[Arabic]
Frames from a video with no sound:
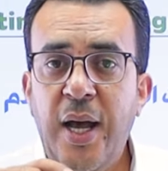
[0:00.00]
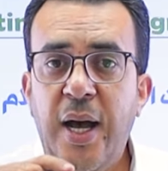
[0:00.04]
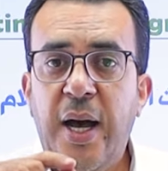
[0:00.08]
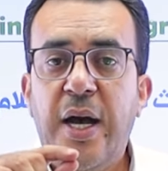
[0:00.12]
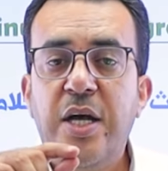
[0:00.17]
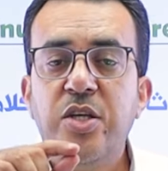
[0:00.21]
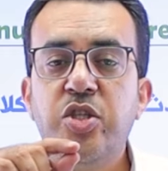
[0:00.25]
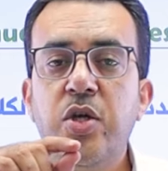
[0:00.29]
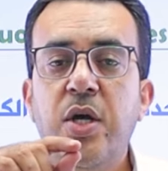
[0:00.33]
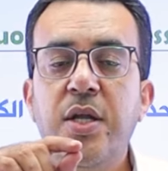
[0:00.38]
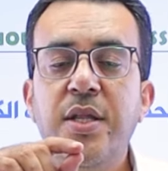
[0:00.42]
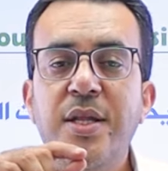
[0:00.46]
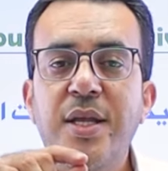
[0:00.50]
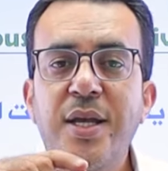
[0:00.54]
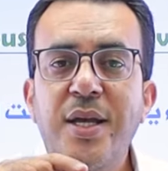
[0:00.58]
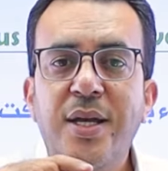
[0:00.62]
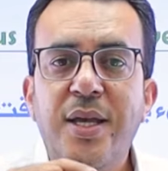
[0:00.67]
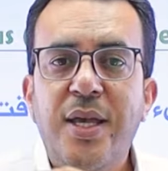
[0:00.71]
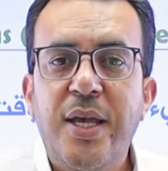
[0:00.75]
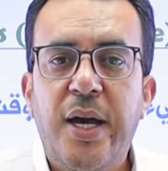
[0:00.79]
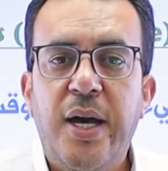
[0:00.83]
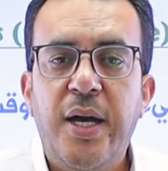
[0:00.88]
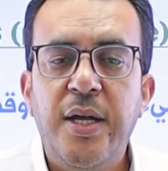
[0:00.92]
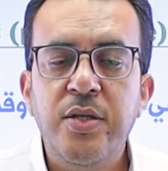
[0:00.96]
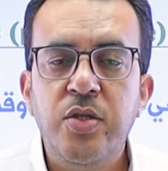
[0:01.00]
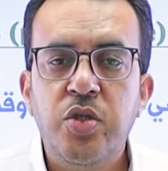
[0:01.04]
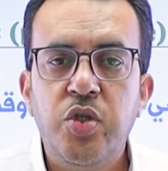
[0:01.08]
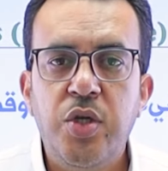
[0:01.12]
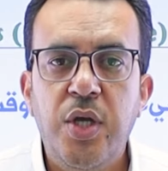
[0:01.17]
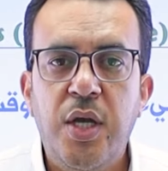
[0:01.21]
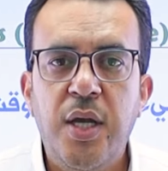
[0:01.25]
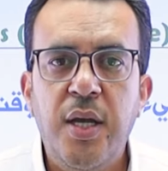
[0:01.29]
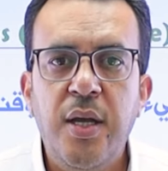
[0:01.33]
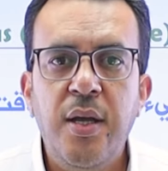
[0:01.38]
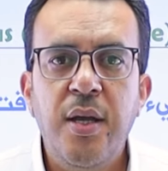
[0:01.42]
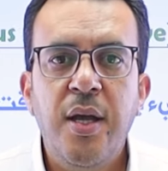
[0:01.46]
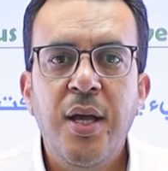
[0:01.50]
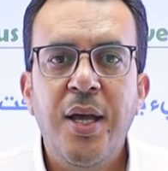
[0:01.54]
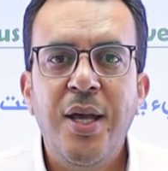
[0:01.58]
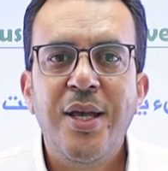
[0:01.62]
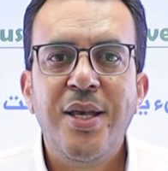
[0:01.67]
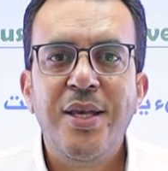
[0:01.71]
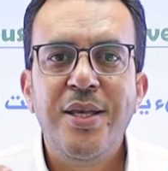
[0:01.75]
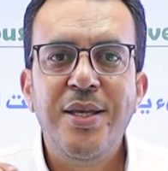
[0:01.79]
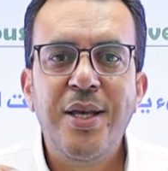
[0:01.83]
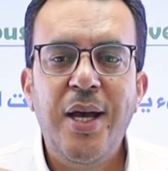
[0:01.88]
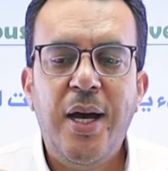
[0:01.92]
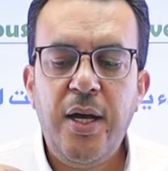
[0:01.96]
عشان نحكي عن شيء
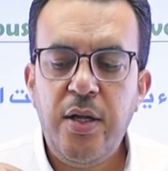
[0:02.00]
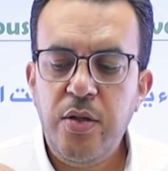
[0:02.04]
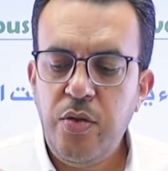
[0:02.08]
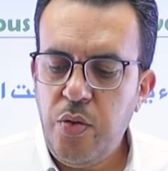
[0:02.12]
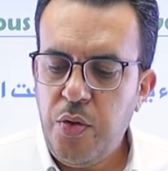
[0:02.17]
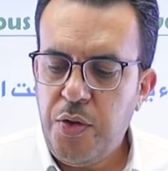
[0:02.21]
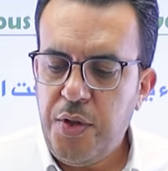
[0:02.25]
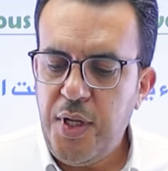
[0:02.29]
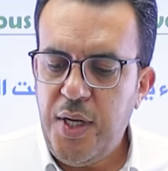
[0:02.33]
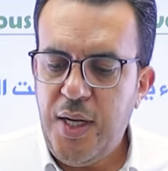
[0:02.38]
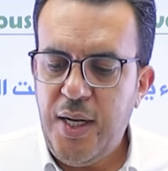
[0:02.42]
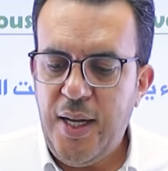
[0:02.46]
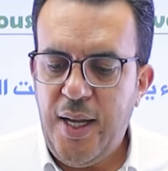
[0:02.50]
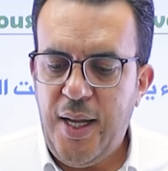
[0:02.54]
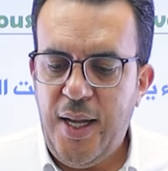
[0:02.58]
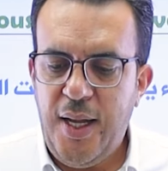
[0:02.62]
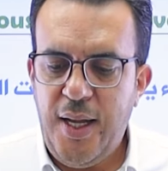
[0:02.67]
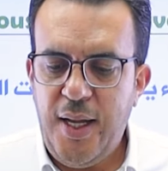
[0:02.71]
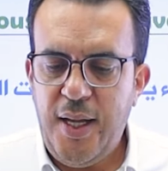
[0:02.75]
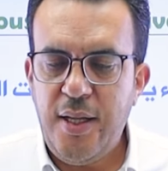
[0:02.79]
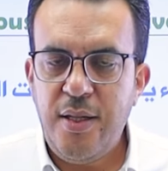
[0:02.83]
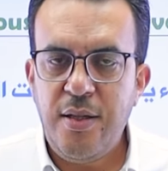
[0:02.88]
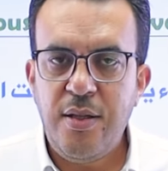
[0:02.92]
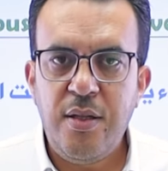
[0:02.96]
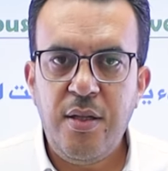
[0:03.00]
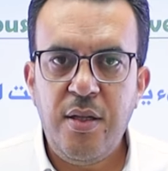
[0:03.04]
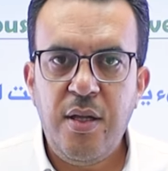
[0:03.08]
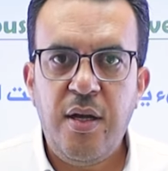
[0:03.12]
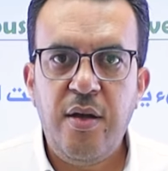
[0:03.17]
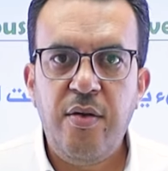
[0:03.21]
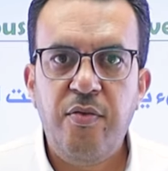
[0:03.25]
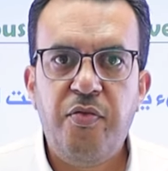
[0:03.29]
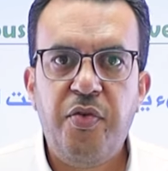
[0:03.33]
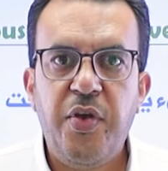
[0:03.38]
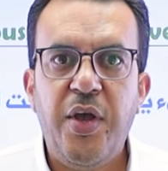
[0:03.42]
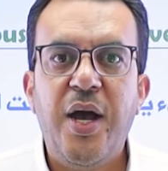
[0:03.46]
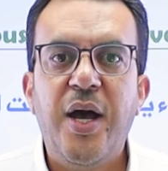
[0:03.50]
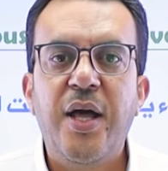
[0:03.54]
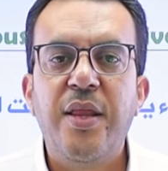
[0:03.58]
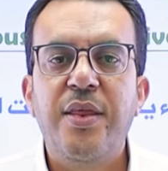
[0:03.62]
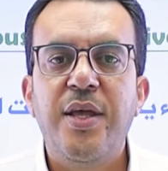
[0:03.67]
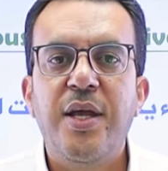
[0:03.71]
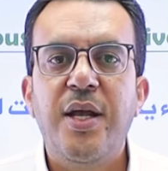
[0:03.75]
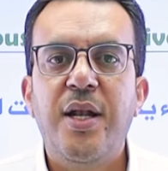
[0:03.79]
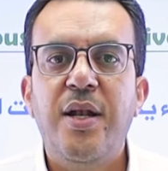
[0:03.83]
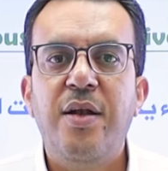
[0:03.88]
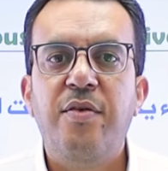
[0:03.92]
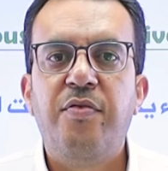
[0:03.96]
يحدث الآن في
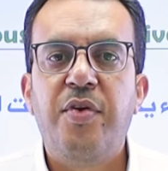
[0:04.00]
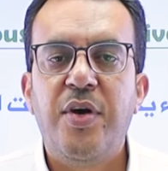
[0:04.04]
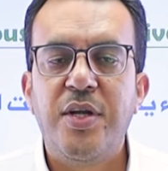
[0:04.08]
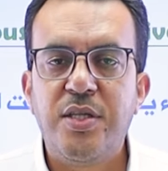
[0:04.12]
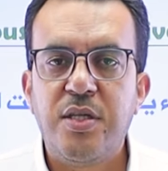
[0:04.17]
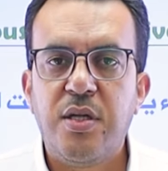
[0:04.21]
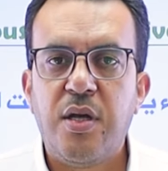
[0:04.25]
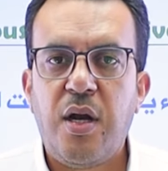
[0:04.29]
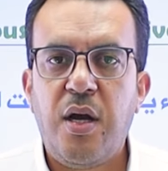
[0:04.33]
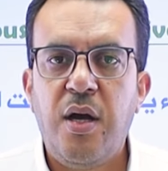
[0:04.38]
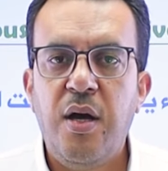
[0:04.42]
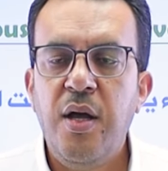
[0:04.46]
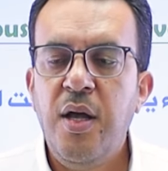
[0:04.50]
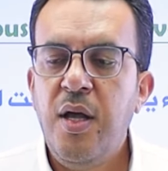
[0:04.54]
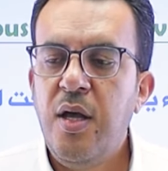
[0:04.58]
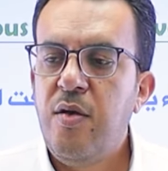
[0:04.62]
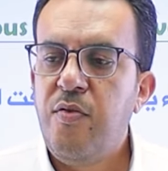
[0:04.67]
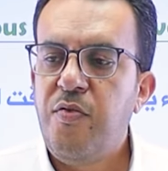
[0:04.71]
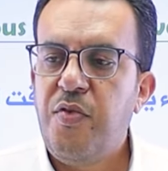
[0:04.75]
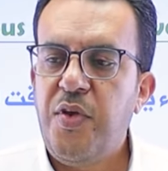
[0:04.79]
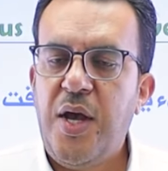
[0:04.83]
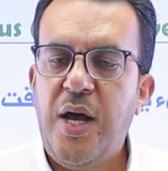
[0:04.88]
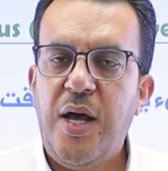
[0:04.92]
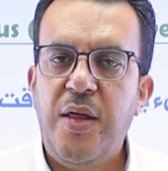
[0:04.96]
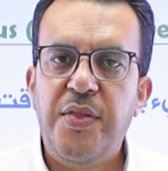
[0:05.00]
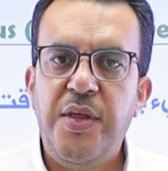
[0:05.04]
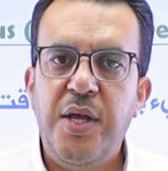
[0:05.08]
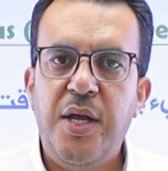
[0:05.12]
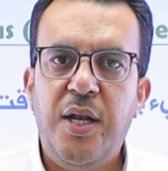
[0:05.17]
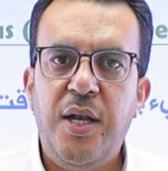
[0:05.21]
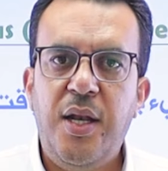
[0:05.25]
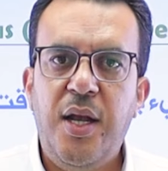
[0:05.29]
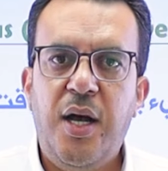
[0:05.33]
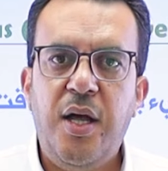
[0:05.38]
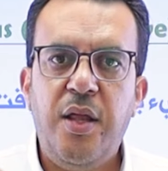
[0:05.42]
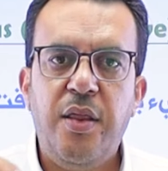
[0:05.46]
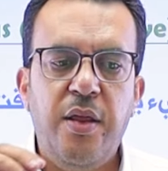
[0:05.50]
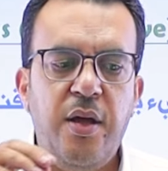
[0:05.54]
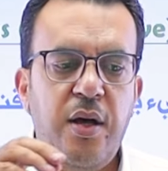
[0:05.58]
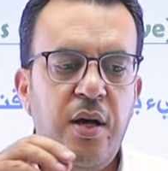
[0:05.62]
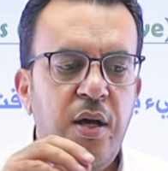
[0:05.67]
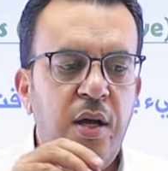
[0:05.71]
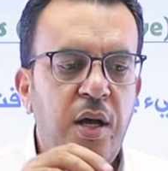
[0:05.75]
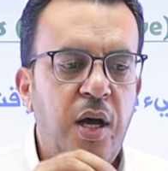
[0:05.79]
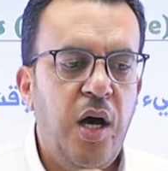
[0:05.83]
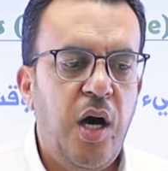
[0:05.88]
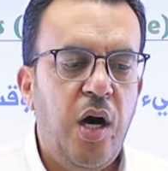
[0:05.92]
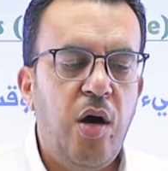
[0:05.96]
هذه الفترة في هذه اللحظة
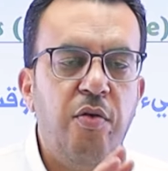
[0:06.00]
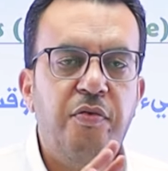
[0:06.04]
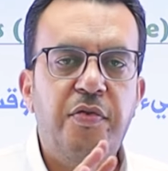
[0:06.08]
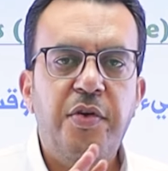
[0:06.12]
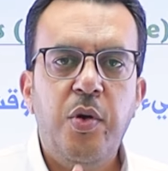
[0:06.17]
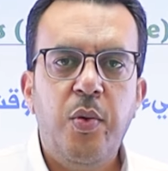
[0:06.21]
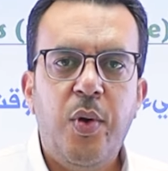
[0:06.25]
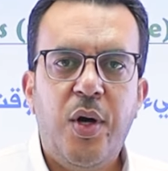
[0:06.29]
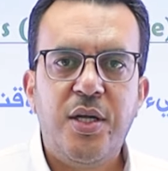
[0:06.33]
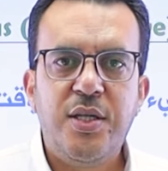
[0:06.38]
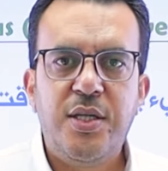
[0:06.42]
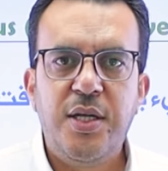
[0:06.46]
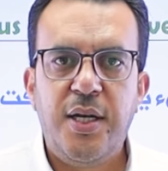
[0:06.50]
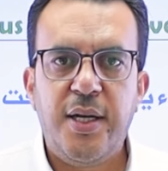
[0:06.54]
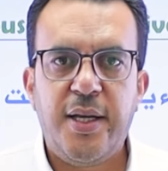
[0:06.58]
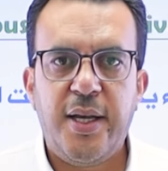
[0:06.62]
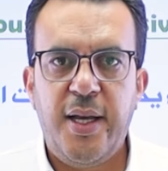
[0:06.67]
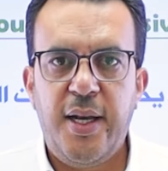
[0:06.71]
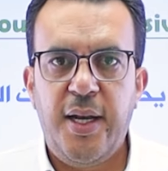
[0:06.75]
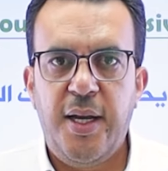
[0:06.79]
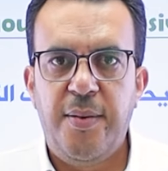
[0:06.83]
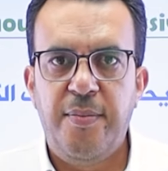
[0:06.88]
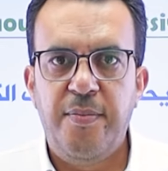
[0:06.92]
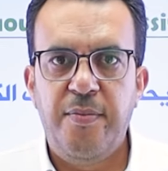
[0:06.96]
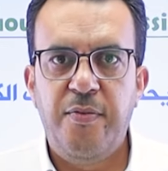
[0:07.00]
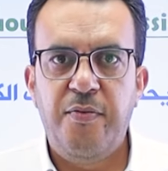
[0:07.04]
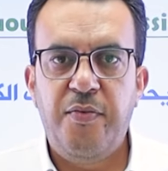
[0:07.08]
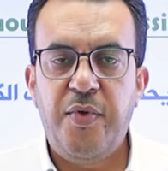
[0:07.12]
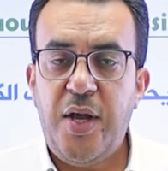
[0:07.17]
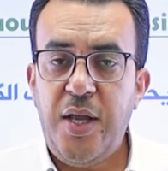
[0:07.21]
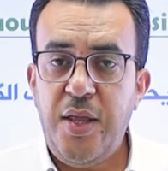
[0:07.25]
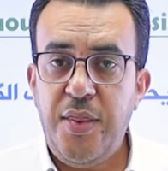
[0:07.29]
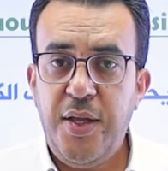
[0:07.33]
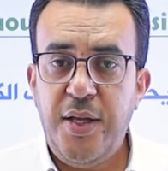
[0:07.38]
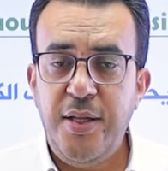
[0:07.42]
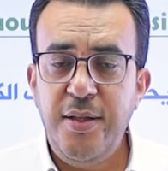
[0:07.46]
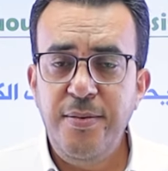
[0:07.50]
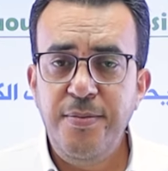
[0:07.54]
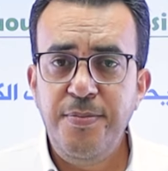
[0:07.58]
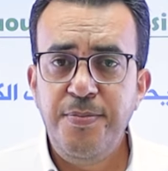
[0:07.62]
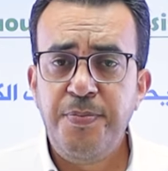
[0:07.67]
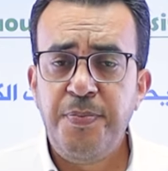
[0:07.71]
أو في وقت الكلام فإذا